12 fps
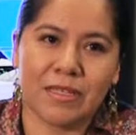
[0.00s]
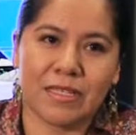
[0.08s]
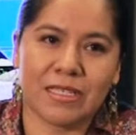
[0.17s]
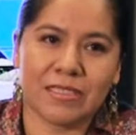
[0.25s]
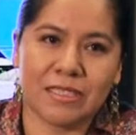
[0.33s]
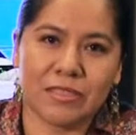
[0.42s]

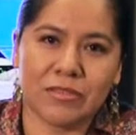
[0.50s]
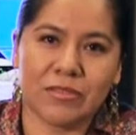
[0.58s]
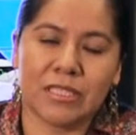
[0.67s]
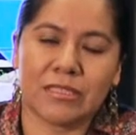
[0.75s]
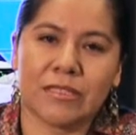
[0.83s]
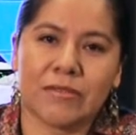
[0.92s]
En el centro
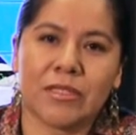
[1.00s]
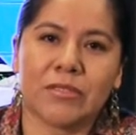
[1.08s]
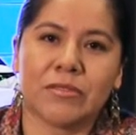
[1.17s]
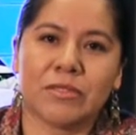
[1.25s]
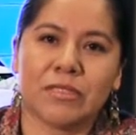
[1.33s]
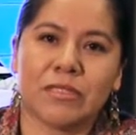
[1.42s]
donde
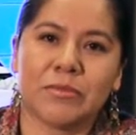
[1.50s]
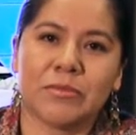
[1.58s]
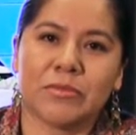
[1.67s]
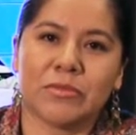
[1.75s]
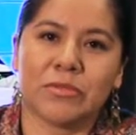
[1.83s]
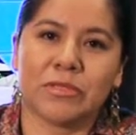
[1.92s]
trabajo
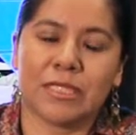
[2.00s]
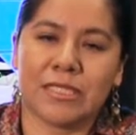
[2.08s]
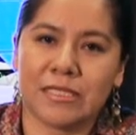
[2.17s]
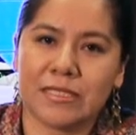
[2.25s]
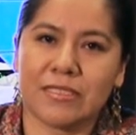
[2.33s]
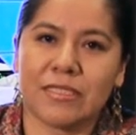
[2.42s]
tenemos
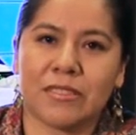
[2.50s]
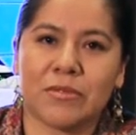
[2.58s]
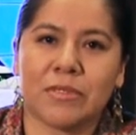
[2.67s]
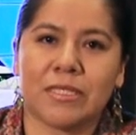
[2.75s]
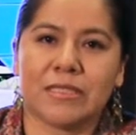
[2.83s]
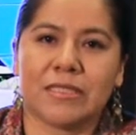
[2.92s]
tres
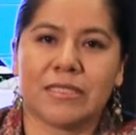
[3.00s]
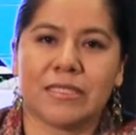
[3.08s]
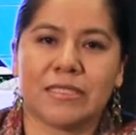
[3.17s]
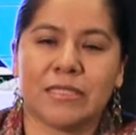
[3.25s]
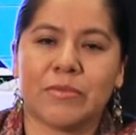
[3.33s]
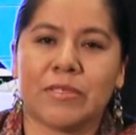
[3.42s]
licenciaturas en
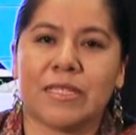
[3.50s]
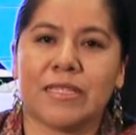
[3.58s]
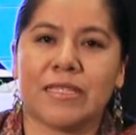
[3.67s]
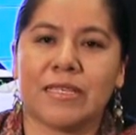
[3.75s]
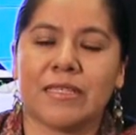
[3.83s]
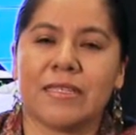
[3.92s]
esta
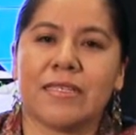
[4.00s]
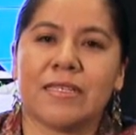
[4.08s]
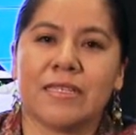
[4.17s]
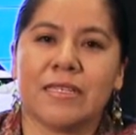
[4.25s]
modalidad,